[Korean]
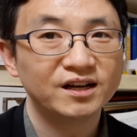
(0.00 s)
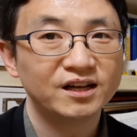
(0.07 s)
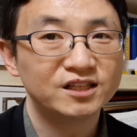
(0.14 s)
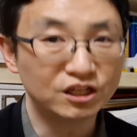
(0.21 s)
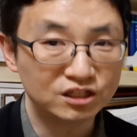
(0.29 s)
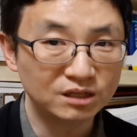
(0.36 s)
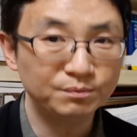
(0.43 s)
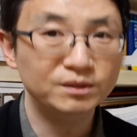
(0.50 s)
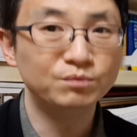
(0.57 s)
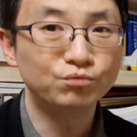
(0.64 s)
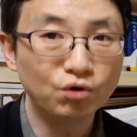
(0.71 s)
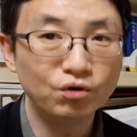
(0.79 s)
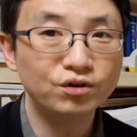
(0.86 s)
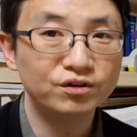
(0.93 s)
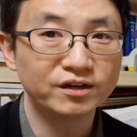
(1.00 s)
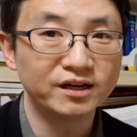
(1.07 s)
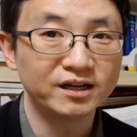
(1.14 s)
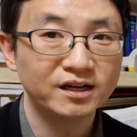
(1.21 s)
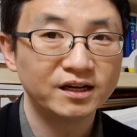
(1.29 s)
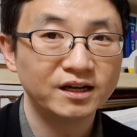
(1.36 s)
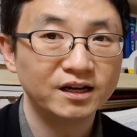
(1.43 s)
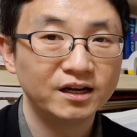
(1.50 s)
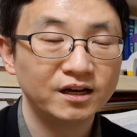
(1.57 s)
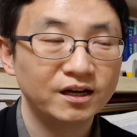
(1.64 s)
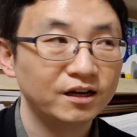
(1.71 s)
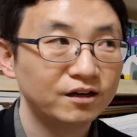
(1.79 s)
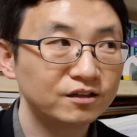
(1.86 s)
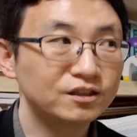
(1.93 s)
재처분이 무효인 거야.
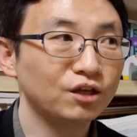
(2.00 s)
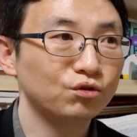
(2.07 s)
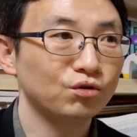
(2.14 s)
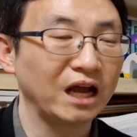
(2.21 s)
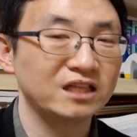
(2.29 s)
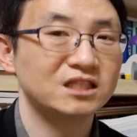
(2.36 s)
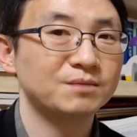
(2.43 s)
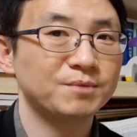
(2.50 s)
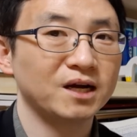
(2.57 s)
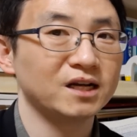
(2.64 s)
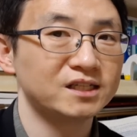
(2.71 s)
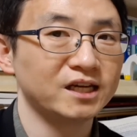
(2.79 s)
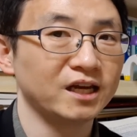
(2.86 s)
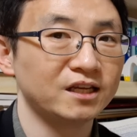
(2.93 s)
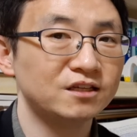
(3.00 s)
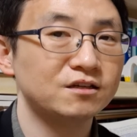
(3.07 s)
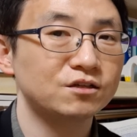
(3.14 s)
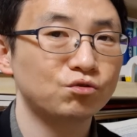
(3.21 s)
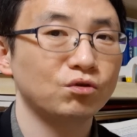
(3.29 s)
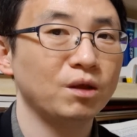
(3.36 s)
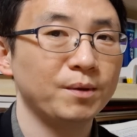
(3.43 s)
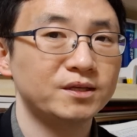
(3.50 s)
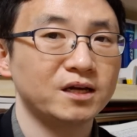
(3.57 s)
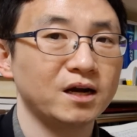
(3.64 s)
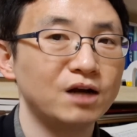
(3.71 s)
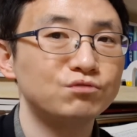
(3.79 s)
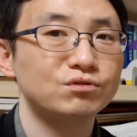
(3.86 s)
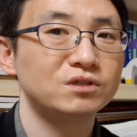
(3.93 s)
그때도 간접강제, 즉 손해배상
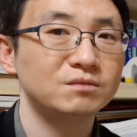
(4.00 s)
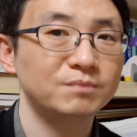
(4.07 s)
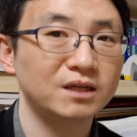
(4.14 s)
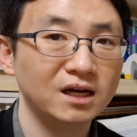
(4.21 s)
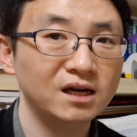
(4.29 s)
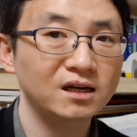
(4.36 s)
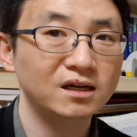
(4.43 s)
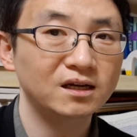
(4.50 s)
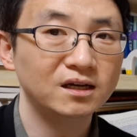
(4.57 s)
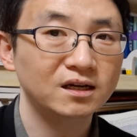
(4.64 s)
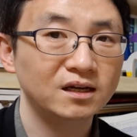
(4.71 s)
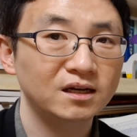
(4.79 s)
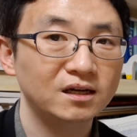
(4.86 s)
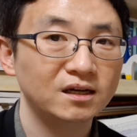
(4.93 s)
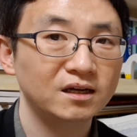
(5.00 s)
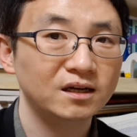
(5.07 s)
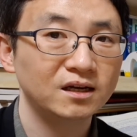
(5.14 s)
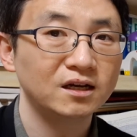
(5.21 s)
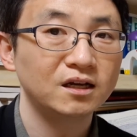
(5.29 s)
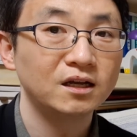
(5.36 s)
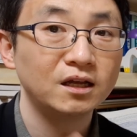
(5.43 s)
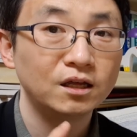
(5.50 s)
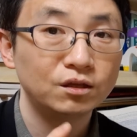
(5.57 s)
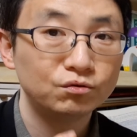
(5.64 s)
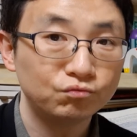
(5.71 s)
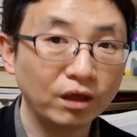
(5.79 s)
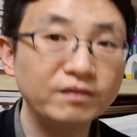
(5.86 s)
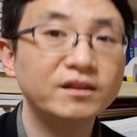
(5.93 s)
할 수 있습니까?
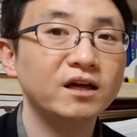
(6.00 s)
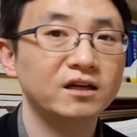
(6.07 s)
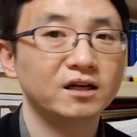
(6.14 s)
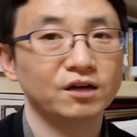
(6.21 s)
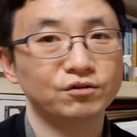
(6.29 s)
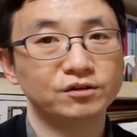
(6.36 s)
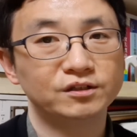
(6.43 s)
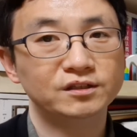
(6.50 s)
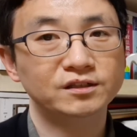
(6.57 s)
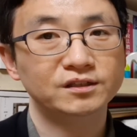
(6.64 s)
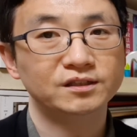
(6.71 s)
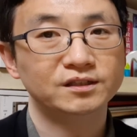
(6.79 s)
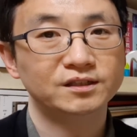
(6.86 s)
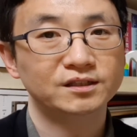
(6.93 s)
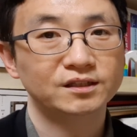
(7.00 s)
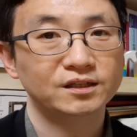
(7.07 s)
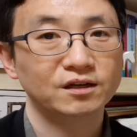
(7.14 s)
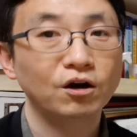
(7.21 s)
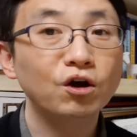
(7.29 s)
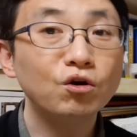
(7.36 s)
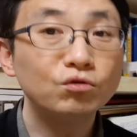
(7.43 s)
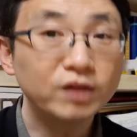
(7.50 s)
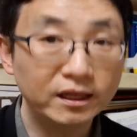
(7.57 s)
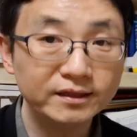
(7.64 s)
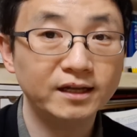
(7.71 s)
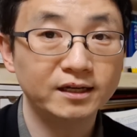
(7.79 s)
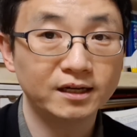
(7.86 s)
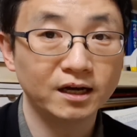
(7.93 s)
된다니까 이거는.
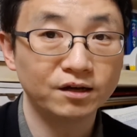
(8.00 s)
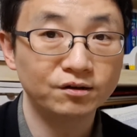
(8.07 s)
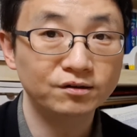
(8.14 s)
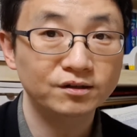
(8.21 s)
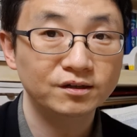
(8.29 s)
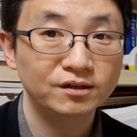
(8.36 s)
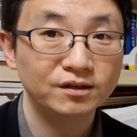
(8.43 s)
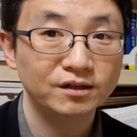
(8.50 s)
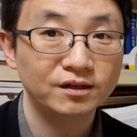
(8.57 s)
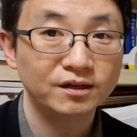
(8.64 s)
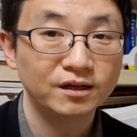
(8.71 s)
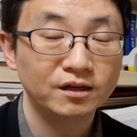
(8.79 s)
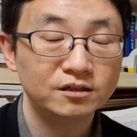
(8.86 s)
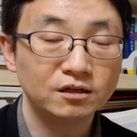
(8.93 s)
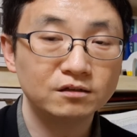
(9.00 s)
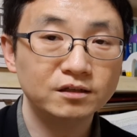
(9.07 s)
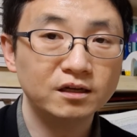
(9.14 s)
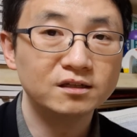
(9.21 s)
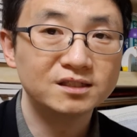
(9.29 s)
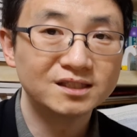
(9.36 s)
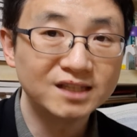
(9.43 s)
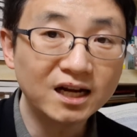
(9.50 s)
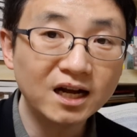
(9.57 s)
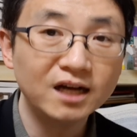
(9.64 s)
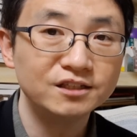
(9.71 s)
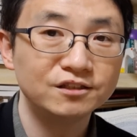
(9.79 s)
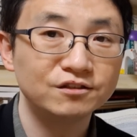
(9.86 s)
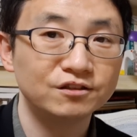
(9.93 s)
허용된다니까요. 자, 근데 이걸
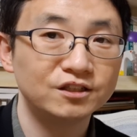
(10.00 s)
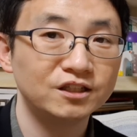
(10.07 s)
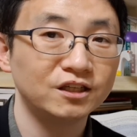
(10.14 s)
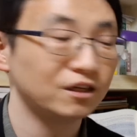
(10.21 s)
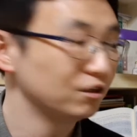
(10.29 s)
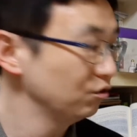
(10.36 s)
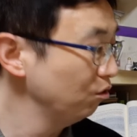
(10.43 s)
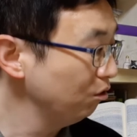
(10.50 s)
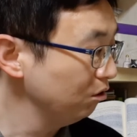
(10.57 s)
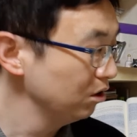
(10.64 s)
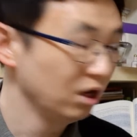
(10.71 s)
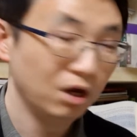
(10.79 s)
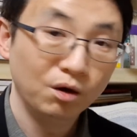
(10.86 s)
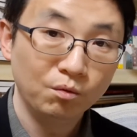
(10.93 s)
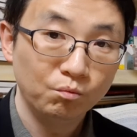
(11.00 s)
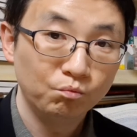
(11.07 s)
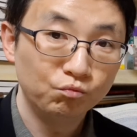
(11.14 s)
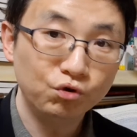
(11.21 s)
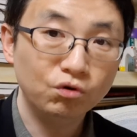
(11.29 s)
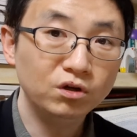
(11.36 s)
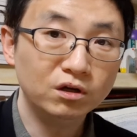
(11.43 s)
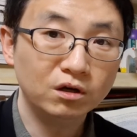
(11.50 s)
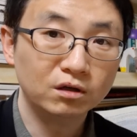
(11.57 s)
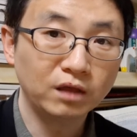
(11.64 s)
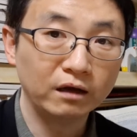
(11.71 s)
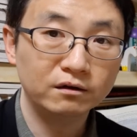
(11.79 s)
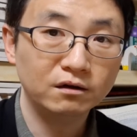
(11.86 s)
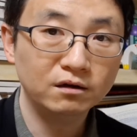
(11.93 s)
착각하시는 것이, 어? 무효니까
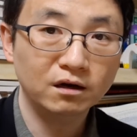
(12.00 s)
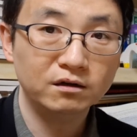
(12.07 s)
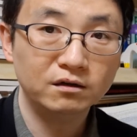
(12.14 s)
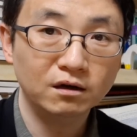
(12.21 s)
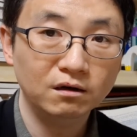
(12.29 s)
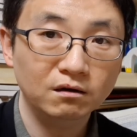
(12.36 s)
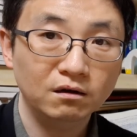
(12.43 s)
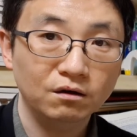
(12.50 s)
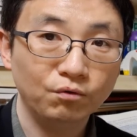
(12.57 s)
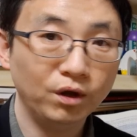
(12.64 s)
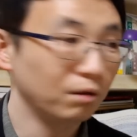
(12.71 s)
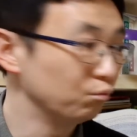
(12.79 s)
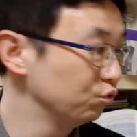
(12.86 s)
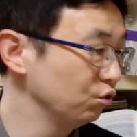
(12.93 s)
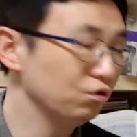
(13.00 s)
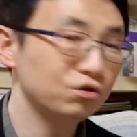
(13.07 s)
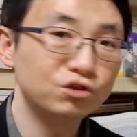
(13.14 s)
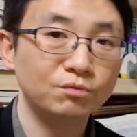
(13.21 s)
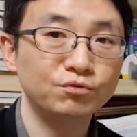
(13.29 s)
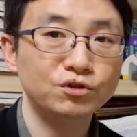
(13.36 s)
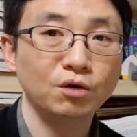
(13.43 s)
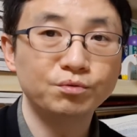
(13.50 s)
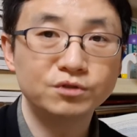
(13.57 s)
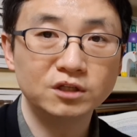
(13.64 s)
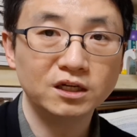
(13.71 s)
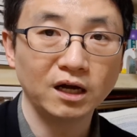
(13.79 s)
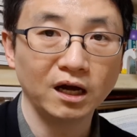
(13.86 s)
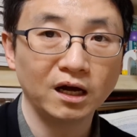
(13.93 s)
당연한 거 아닌가? 왜? 무효는 처분이
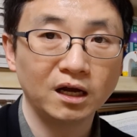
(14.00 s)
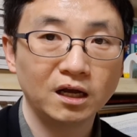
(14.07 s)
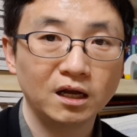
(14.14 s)
없으니까.